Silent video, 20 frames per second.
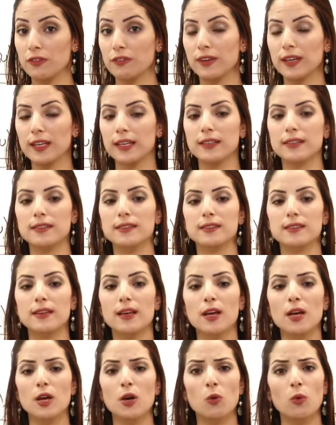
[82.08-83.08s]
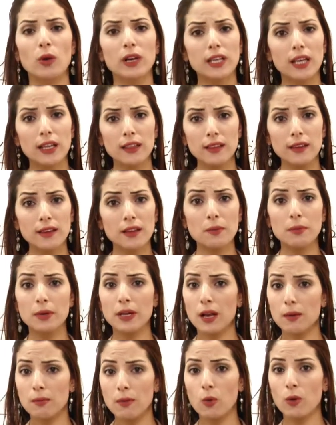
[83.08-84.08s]
فليكس والكثير
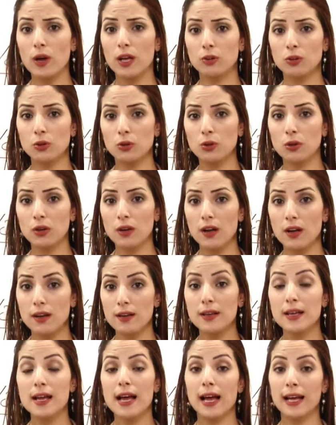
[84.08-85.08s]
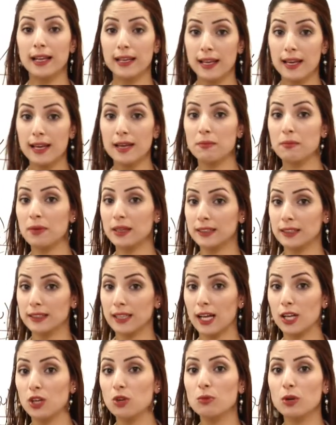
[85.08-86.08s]
من المواد أخرى الآن بعد
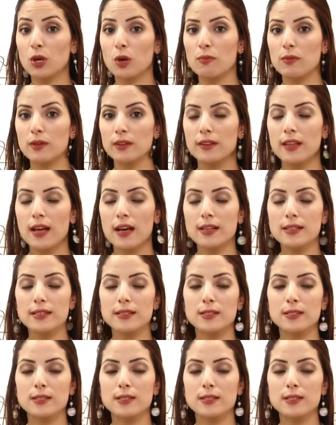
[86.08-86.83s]
تعلمكم للدرس